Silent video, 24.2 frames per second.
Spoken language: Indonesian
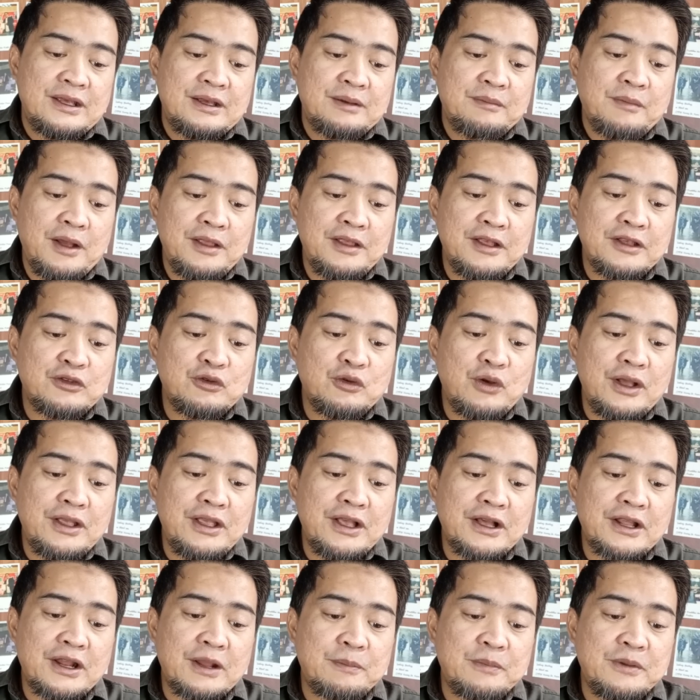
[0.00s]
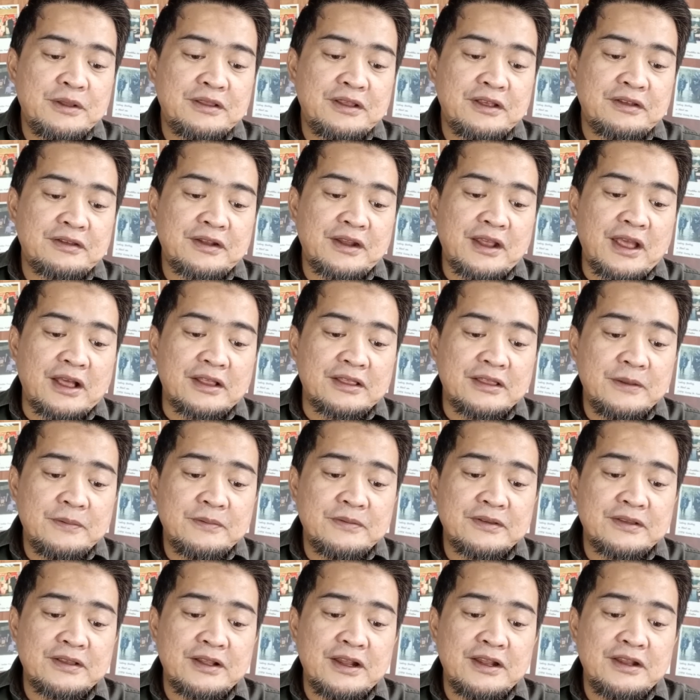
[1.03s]
Banyak juga yang rapid test reaktif
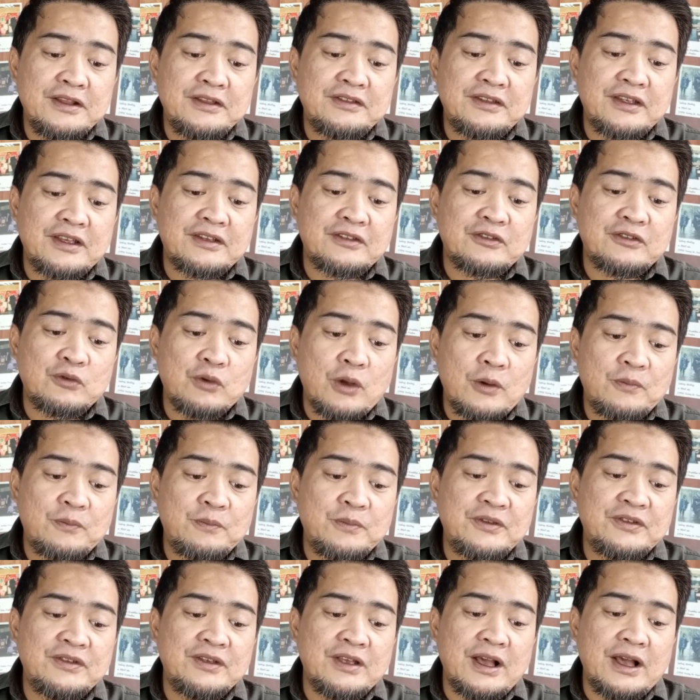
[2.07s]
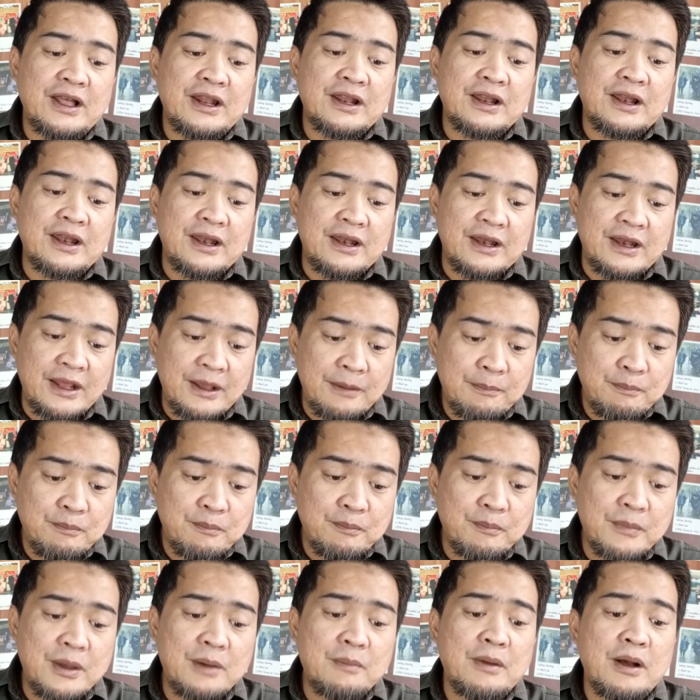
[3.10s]
setelah dicek swab PCR lab
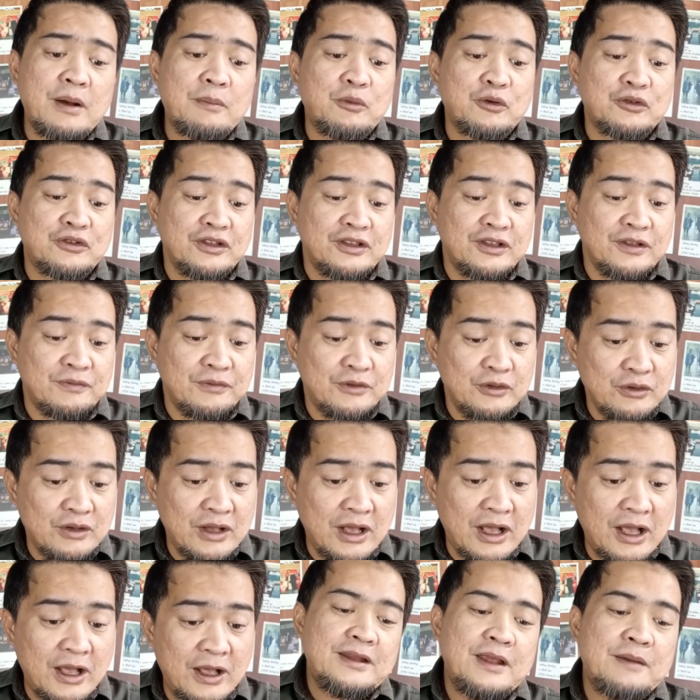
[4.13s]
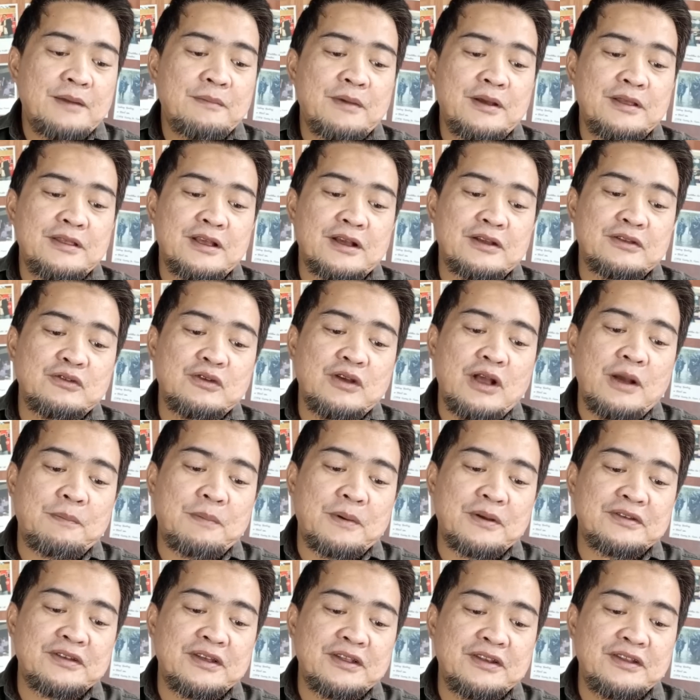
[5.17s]
memang positif juga. Dan banyak juga
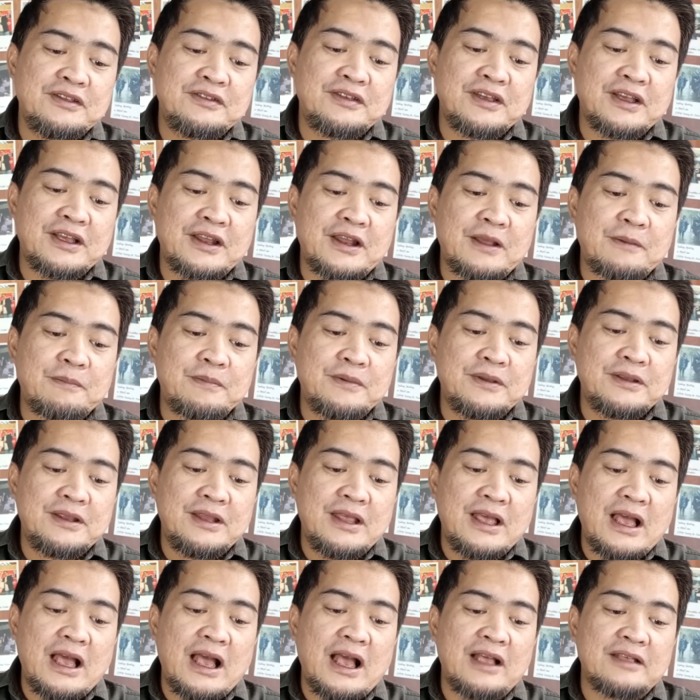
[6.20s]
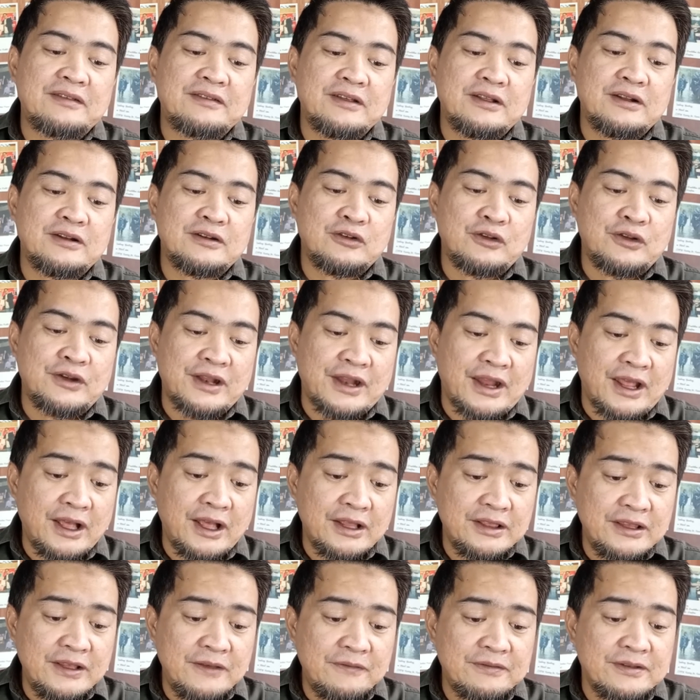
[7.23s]
pasien dicek rapid hasil
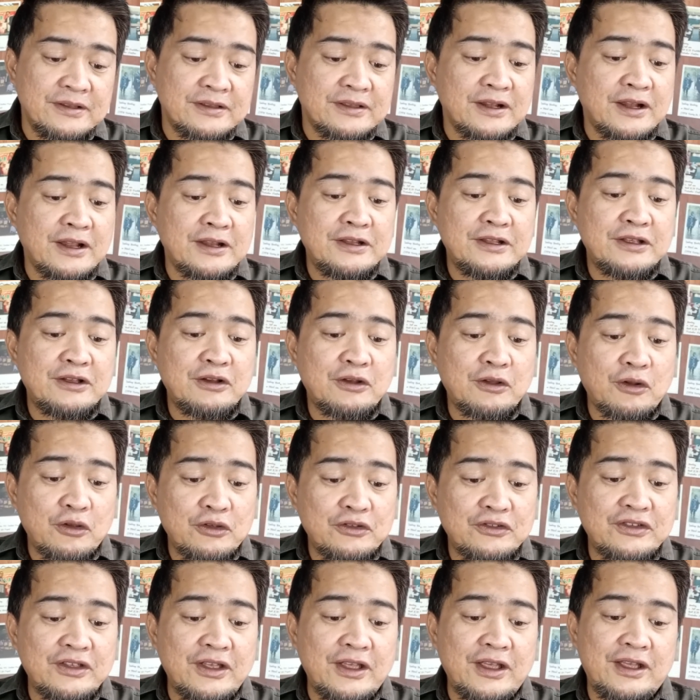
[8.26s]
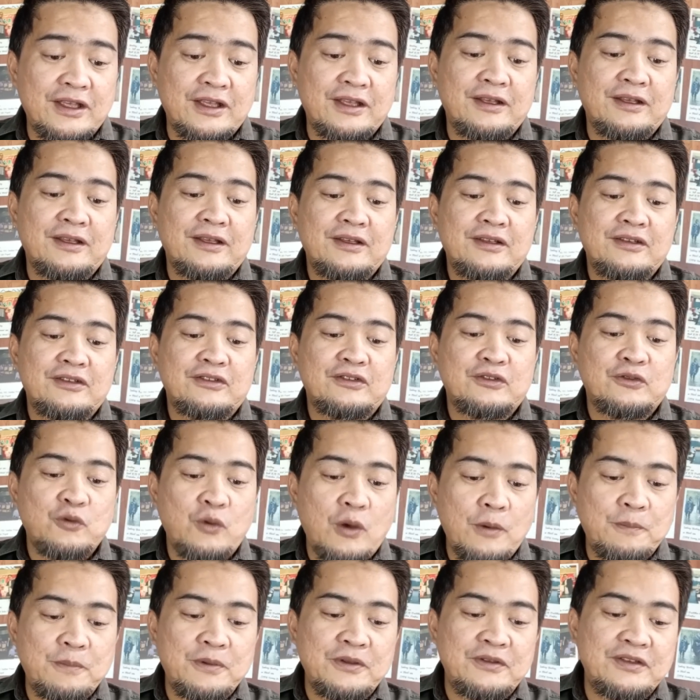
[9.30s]
non-reaktif setelah di cross-check
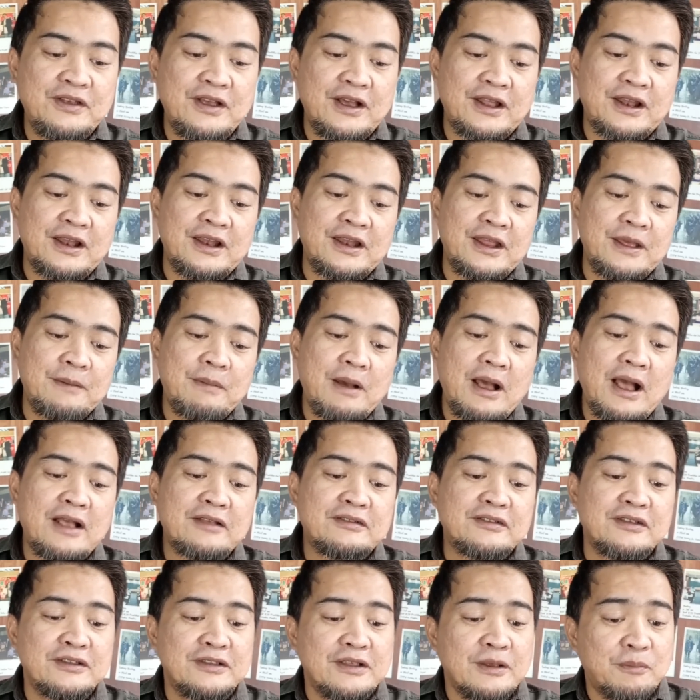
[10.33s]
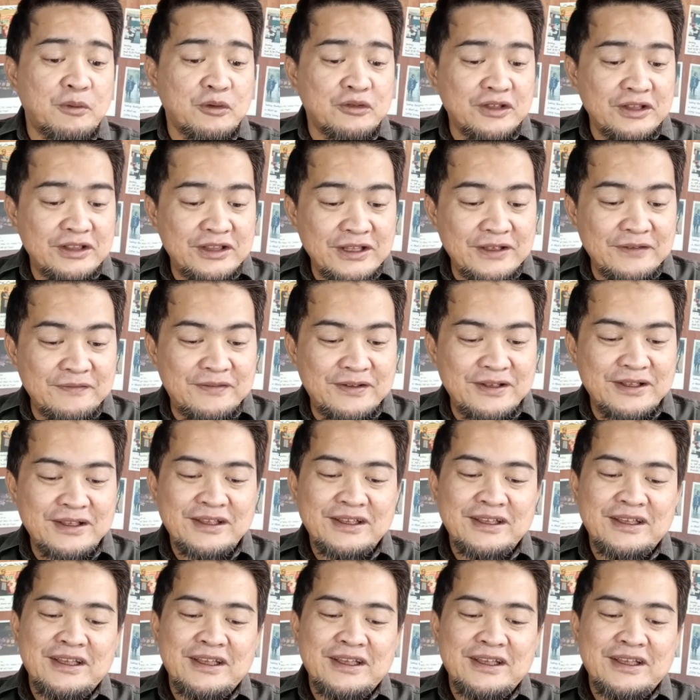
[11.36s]
swab PCR lab hasilnya positif.